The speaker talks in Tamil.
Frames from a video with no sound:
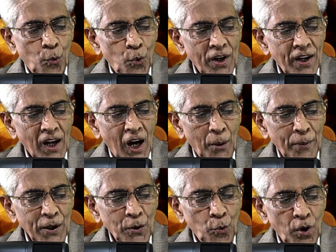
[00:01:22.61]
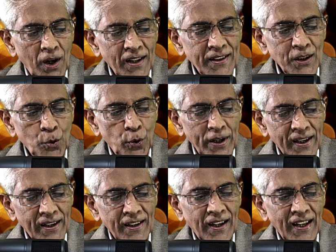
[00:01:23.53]
உண்ணாமை உள்ளது
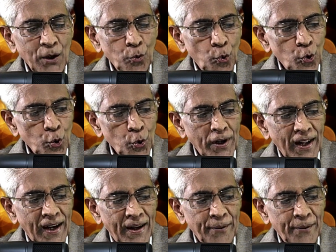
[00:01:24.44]
உயிர்நிலை ஊனுண்ண